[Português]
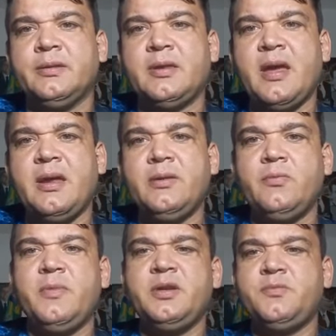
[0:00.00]
está
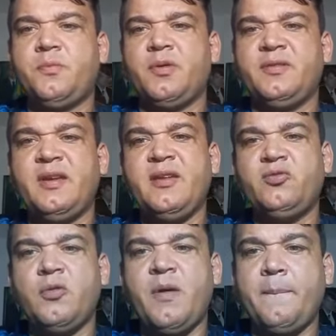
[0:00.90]
no mesmo
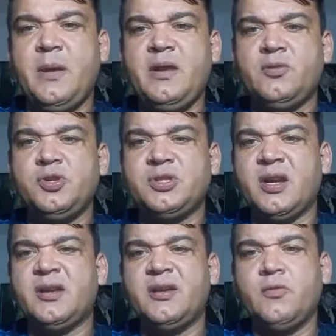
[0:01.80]
processo. É uma pena que o
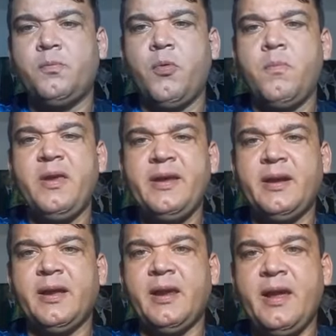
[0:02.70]
Instagram não
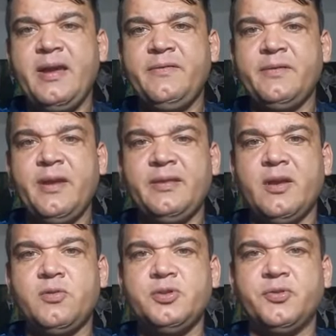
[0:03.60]
publica live, né?
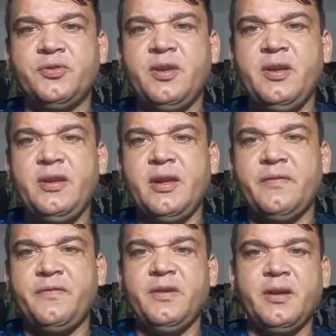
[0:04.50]
Até onde eu sei,
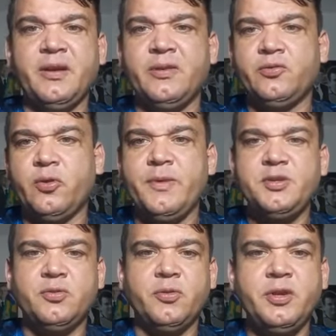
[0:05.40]
ela fica
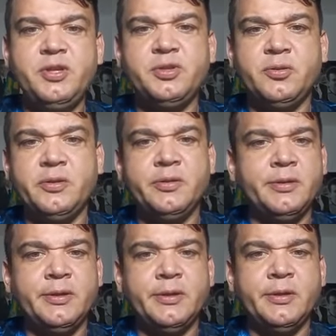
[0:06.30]
somente no history.
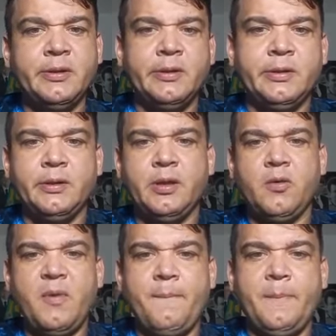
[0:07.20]
É
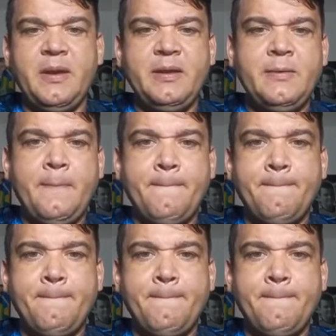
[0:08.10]
uma pena.